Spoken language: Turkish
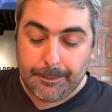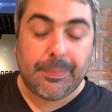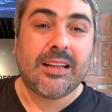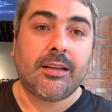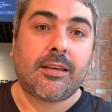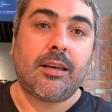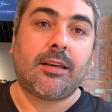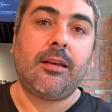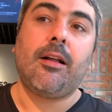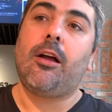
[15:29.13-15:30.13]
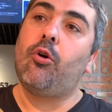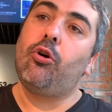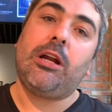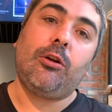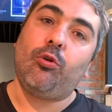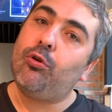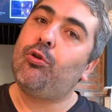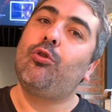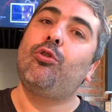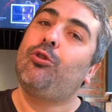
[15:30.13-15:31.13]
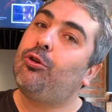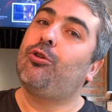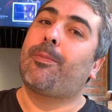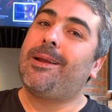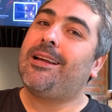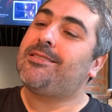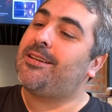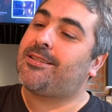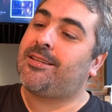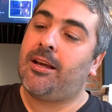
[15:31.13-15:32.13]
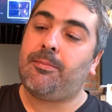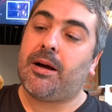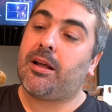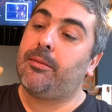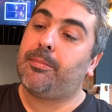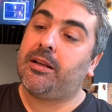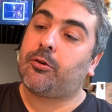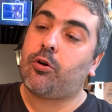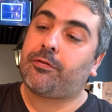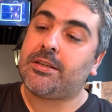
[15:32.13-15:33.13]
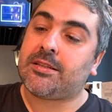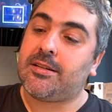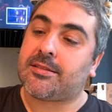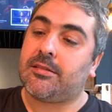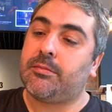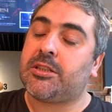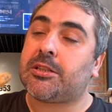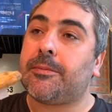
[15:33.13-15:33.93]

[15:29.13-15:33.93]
Balık keki öyle lülülülük bir lezzet değil. Bakalım balık köftesi nasılmış.